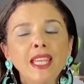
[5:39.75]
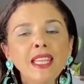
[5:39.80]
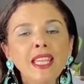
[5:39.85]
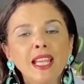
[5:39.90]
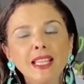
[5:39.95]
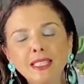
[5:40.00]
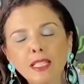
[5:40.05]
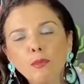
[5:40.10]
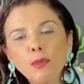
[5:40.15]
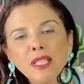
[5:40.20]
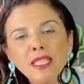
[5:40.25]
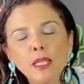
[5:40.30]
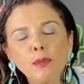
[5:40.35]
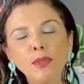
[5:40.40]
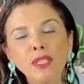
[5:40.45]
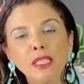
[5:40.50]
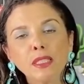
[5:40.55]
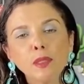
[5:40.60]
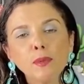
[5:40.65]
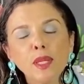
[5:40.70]
E essa é uma
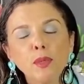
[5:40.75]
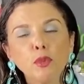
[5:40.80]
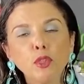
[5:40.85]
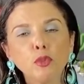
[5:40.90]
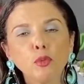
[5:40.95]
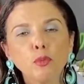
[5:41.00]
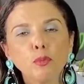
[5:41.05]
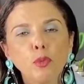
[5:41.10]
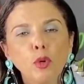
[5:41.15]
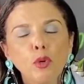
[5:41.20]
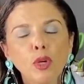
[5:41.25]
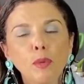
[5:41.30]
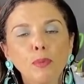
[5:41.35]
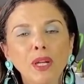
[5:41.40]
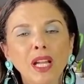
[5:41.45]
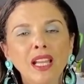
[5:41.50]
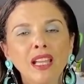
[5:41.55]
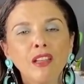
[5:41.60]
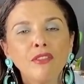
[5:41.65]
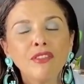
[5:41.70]
semana também muito boa
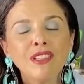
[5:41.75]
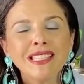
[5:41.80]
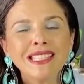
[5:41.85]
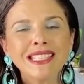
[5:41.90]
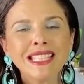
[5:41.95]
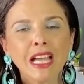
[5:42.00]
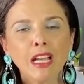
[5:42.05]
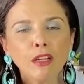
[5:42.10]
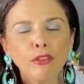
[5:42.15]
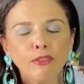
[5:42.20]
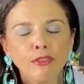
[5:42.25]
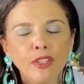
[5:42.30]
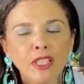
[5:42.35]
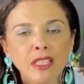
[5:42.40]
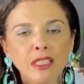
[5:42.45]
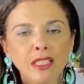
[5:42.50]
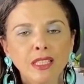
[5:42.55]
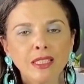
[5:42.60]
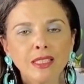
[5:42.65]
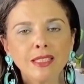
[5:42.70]
para revisar
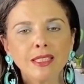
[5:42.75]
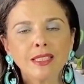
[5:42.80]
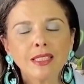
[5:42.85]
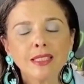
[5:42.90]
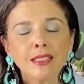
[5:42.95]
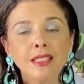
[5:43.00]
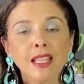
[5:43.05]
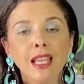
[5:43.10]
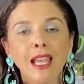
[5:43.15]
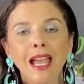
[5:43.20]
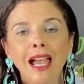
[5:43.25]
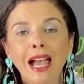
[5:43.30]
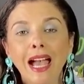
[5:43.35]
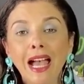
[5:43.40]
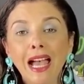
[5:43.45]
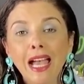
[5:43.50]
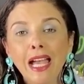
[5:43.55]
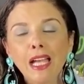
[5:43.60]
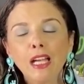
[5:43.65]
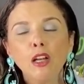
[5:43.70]
finanças.
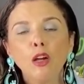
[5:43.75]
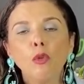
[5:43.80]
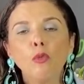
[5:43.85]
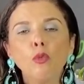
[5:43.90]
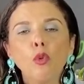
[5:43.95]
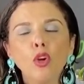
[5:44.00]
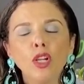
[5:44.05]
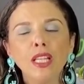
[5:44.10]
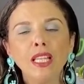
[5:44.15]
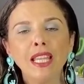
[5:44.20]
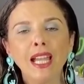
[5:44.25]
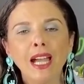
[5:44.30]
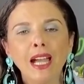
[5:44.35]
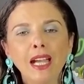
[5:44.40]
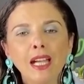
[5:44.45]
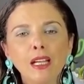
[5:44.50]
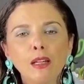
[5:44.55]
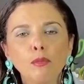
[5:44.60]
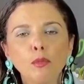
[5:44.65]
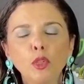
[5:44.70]
Há um
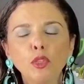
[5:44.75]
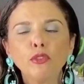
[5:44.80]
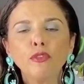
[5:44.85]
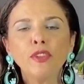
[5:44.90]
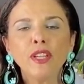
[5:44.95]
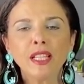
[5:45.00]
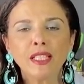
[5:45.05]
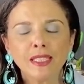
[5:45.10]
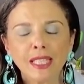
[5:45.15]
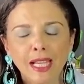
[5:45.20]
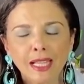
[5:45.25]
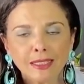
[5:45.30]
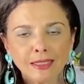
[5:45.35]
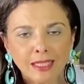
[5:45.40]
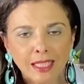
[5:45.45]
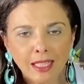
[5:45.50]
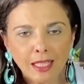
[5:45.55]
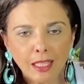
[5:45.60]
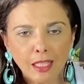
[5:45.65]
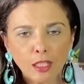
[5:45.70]
olhar muito
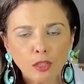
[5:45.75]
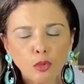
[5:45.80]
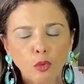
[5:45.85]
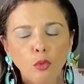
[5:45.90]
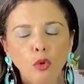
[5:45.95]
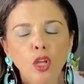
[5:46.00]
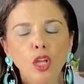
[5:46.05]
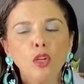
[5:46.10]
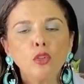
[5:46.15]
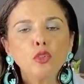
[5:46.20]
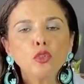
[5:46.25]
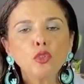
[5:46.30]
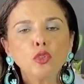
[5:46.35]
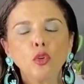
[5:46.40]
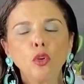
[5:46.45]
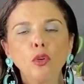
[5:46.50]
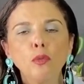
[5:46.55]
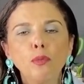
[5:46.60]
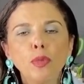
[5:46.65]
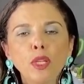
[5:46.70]
verdadeiro
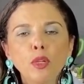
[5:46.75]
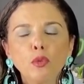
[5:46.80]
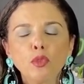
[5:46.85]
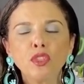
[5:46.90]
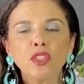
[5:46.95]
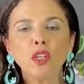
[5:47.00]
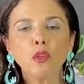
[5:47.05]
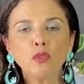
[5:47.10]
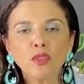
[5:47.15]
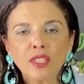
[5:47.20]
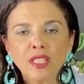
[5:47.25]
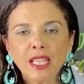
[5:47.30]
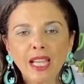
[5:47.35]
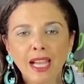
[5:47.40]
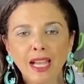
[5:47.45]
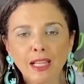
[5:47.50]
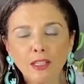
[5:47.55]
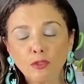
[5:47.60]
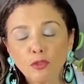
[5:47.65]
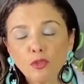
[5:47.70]
sobre os seus
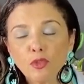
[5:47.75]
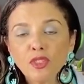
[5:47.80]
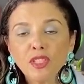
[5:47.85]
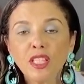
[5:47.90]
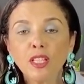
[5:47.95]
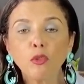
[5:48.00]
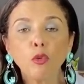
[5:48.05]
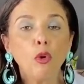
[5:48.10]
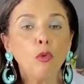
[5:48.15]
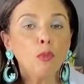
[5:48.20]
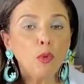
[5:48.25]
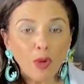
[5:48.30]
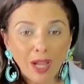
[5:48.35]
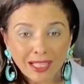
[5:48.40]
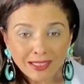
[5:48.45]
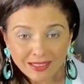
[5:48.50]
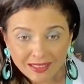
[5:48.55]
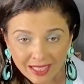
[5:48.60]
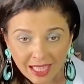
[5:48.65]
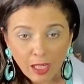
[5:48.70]
gastos e como
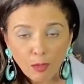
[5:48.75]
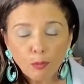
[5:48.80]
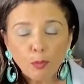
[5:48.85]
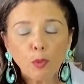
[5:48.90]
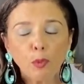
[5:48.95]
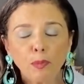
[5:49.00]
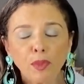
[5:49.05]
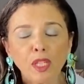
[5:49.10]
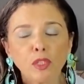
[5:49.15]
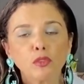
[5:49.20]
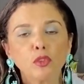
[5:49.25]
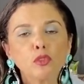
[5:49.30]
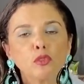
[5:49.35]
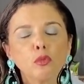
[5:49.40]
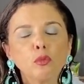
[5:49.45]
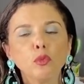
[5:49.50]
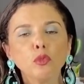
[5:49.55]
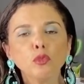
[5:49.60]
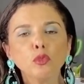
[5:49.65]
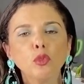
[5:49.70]
há tempo para
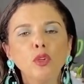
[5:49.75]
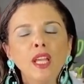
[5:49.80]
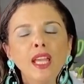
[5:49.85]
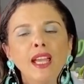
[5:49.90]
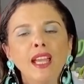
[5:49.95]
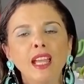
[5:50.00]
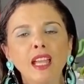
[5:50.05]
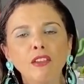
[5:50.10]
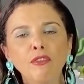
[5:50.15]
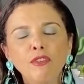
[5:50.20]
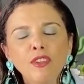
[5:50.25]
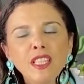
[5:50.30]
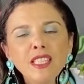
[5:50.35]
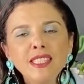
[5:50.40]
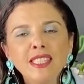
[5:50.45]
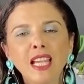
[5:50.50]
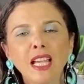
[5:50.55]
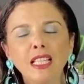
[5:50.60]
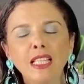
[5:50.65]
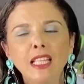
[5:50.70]
todo mundo,
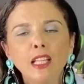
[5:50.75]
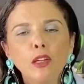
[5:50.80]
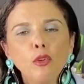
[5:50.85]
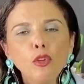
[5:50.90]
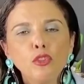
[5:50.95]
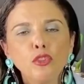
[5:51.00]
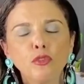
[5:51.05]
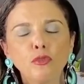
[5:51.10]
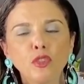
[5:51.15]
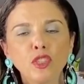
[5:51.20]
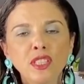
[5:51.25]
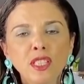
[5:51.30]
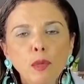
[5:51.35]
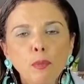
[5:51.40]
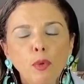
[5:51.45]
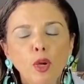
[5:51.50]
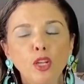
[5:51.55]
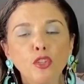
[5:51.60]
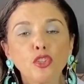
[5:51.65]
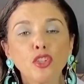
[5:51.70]
revise ali onde
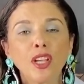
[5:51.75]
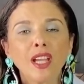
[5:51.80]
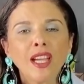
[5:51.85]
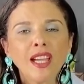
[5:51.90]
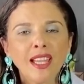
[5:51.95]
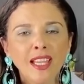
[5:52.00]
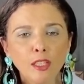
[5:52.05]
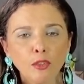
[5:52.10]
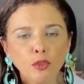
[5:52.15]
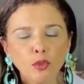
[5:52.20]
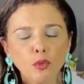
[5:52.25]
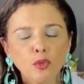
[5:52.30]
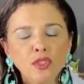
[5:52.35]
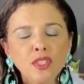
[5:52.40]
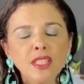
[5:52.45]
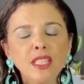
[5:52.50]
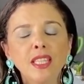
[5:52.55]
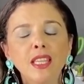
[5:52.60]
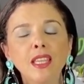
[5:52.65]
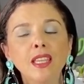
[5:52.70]
você pode
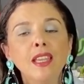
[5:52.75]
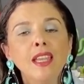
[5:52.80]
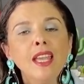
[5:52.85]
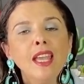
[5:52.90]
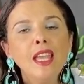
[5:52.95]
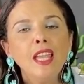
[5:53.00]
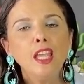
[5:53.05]
reduzir.